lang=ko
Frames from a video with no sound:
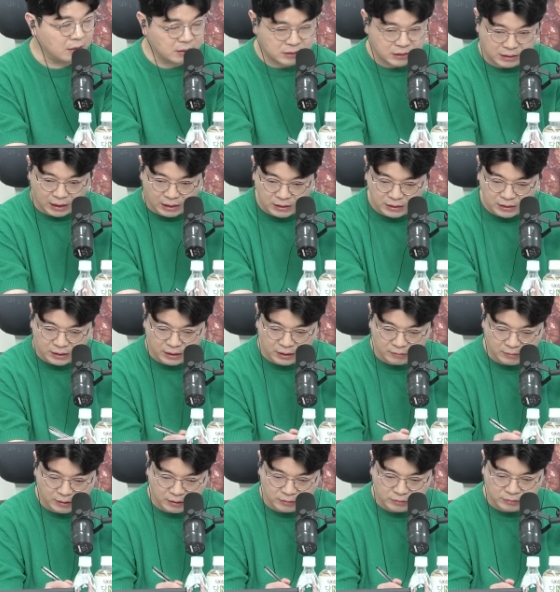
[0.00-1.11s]
맨날 스탈린
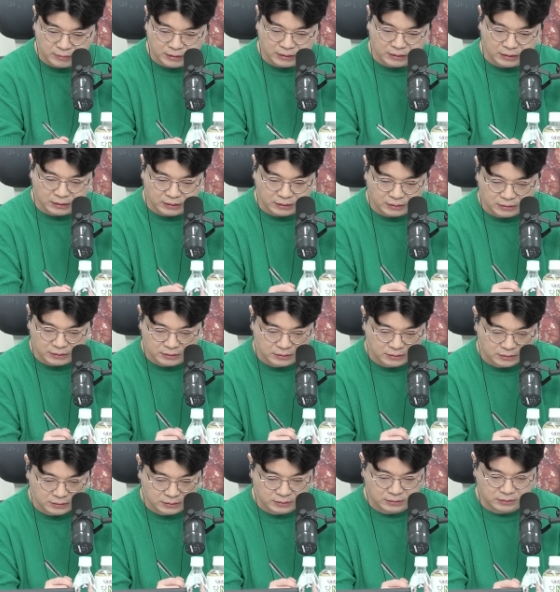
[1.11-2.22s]
얘기만 하고 말이야.
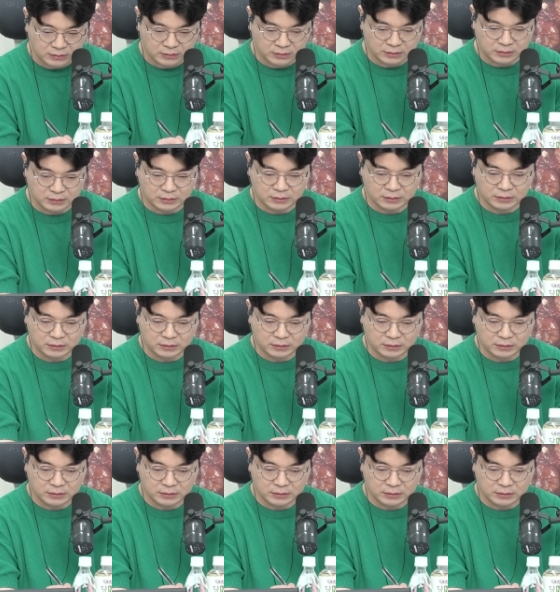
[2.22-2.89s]
어유